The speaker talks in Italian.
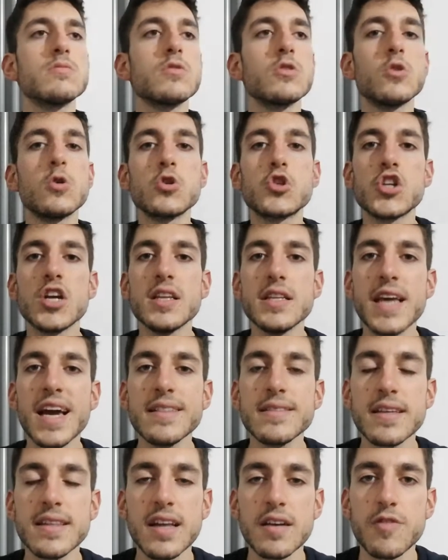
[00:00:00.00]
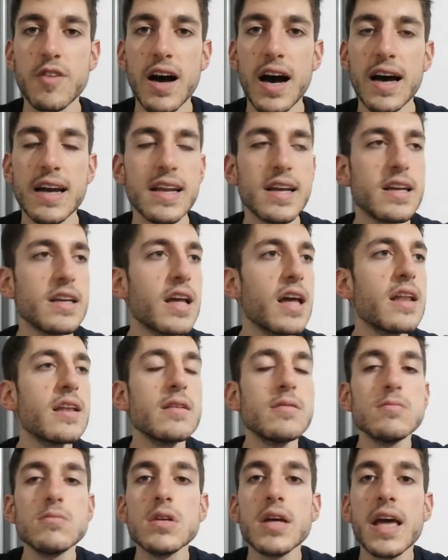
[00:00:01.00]
non c'è niente da fare.
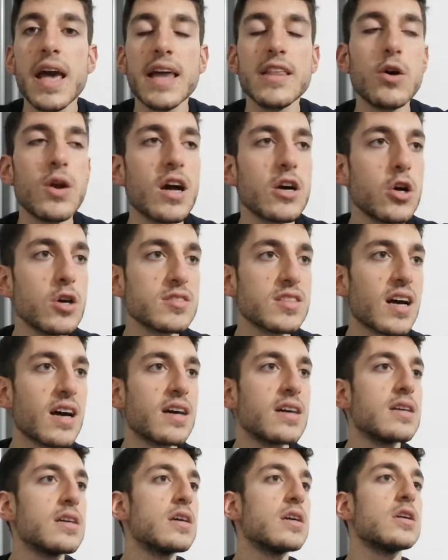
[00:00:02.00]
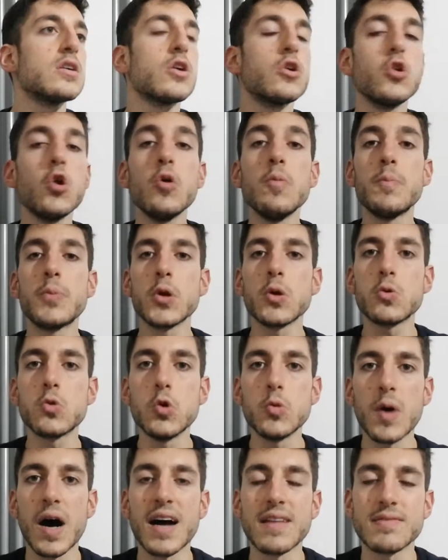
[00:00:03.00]
Eh, ed è una cosa non
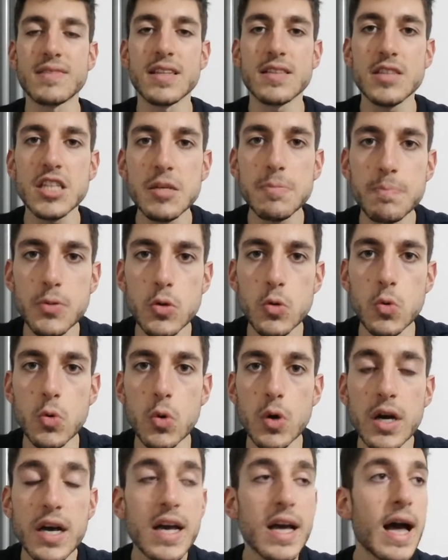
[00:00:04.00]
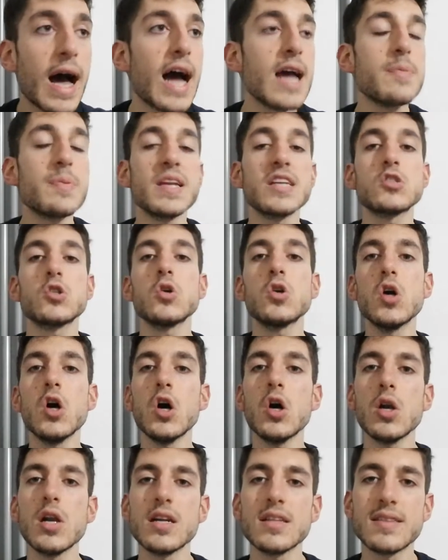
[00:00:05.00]
preoccupante, di più. Hai preso
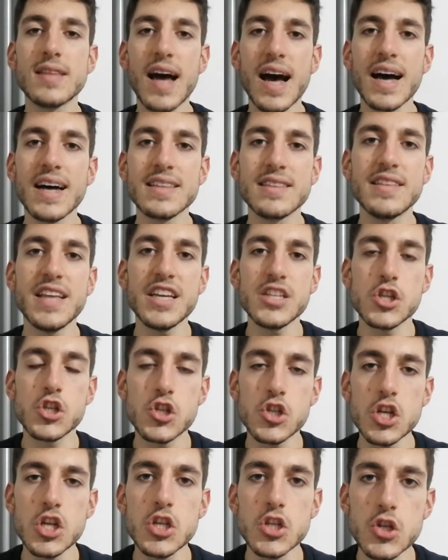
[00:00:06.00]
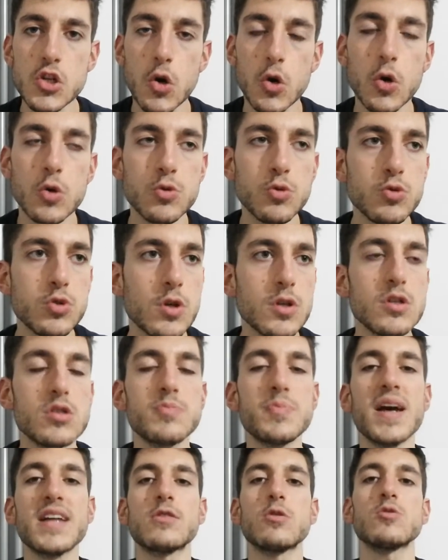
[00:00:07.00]
gol da De Sciglio, con tutto il
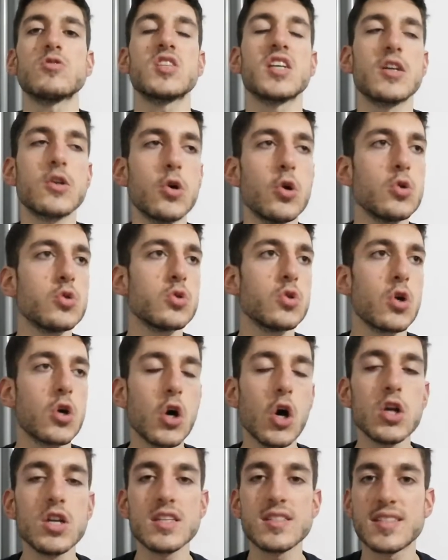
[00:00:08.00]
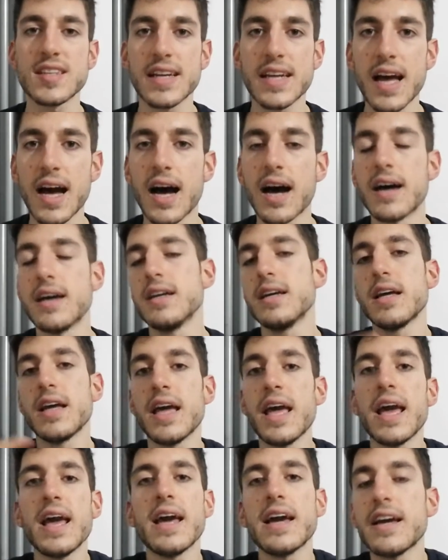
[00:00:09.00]
rispetto, secondo gol in Serie A.
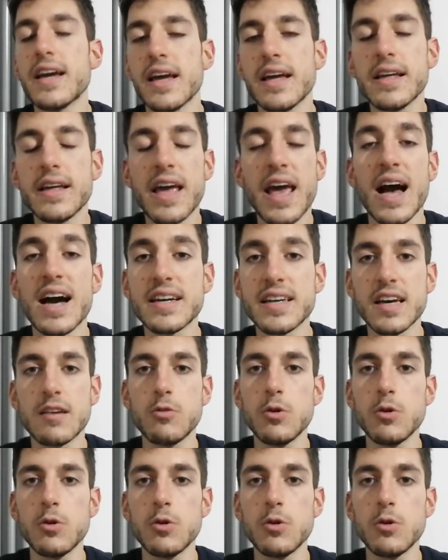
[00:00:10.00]
E, e, e, anche